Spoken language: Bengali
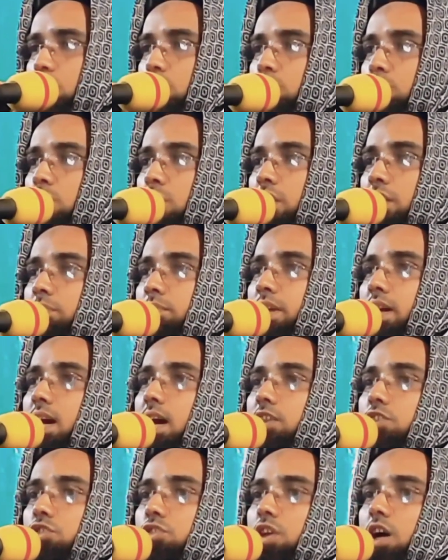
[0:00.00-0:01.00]
উমর ইবনে
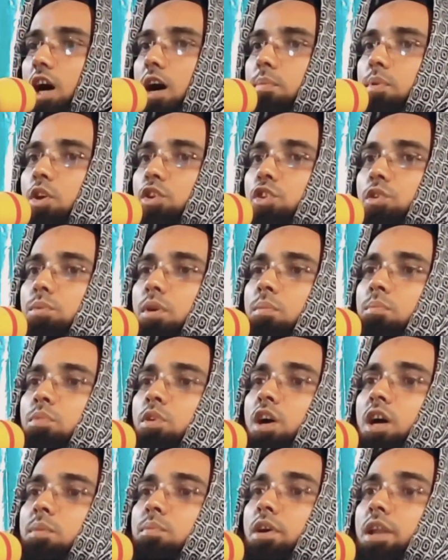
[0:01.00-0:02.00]
খাত্তাব হতবম্ব
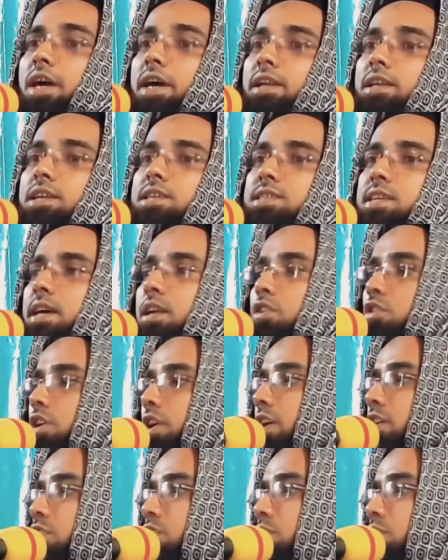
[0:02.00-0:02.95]
হয়ে বলেন নিজের গড়ের